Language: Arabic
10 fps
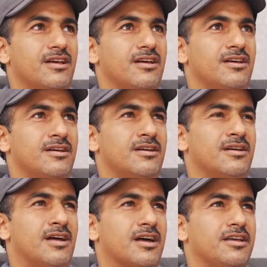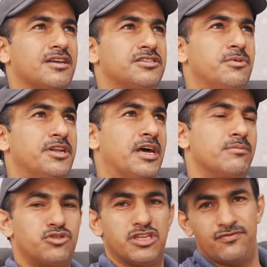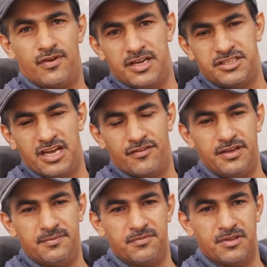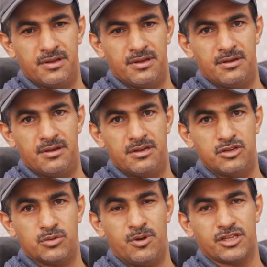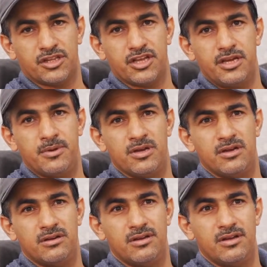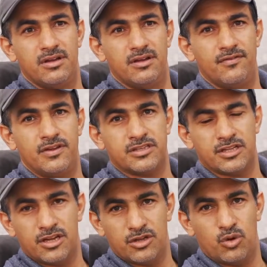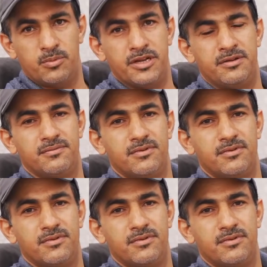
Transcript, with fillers: آه، حقيقة سمعنا عن مستشفى الشافي سمعة الطيبة في سلطنة عمان